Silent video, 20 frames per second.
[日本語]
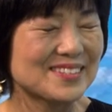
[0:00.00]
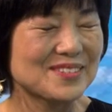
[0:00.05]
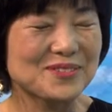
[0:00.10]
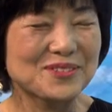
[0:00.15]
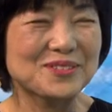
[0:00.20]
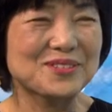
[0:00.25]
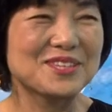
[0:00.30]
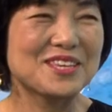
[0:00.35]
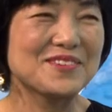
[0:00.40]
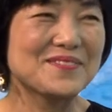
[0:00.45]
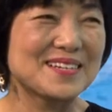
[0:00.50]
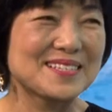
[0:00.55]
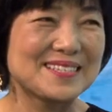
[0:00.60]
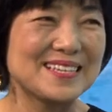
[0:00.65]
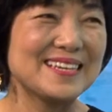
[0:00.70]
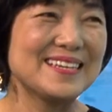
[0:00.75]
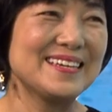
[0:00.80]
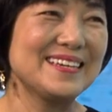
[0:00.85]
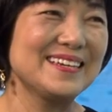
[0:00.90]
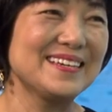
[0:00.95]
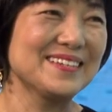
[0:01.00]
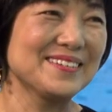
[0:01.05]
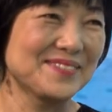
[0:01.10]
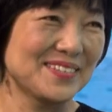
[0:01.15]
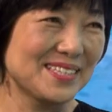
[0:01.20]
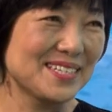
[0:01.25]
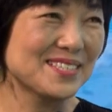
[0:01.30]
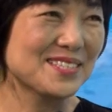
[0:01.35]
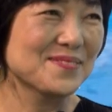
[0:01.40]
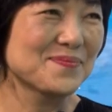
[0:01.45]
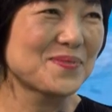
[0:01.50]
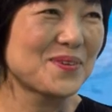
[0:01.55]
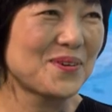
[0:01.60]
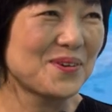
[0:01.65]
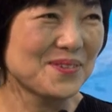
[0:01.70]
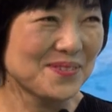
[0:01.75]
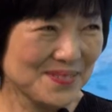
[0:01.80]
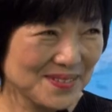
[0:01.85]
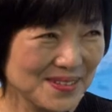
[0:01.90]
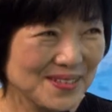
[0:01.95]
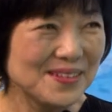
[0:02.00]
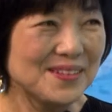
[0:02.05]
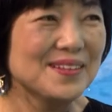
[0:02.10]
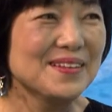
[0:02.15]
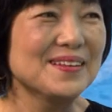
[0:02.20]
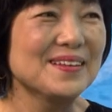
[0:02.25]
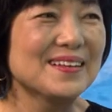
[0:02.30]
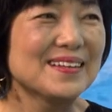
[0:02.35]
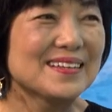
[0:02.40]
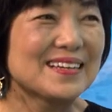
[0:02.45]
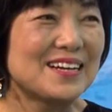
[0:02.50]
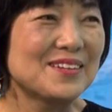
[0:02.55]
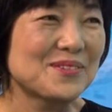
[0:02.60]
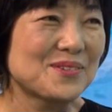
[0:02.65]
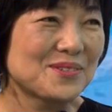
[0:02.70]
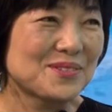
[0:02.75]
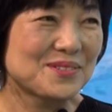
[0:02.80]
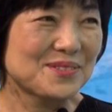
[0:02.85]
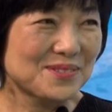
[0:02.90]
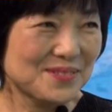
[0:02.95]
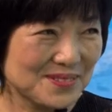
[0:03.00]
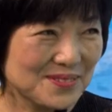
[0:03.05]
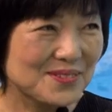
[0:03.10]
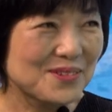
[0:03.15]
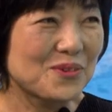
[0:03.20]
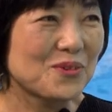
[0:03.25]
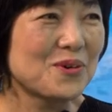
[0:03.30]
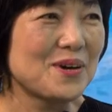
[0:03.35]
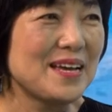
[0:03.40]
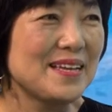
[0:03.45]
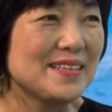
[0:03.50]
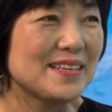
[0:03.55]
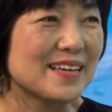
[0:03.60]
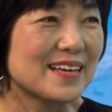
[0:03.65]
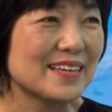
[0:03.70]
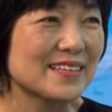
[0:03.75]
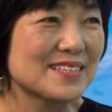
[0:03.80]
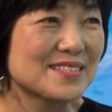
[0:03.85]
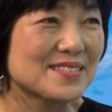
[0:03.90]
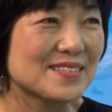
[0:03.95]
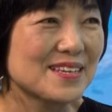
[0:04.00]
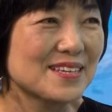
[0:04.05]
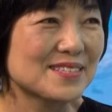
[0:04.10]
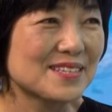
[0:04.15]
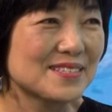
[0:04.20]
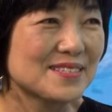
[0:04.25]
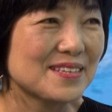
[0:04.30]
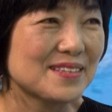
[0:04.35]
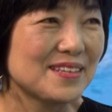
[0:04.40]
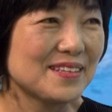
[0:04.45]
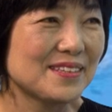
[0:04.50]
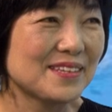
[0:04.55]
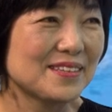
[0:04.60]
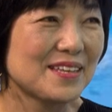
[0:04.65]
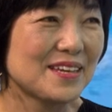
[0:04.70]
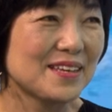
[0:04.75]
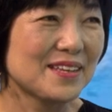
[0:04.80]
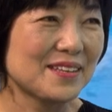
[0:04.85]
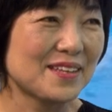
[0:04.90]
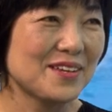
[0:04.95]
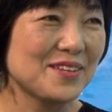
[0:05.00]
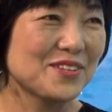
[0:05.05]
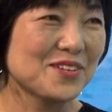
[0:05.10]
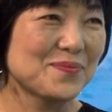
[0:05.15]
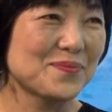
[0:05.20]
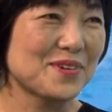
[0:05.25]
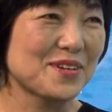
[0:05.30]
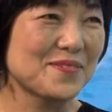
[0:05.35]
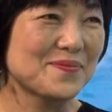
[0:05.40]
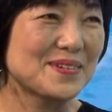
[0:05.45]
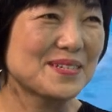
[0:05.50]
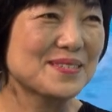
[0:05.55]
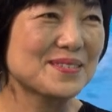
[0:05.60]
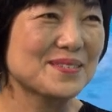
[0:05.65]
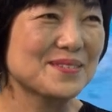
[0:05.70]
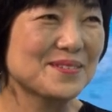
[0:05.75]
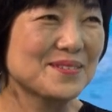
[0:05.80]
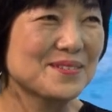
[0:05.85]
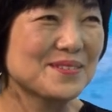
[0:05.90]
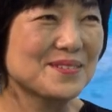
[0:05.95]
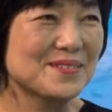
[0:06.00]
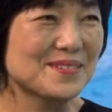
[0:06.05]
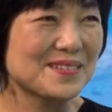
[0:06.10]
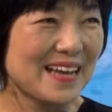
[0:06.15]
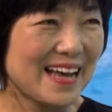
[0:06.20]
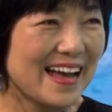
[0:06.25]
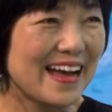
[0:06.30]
その時はぜひ私も、はい、はい、あの応援に駆けつけさせていただきたいと思います。ありがとうございます。ぜ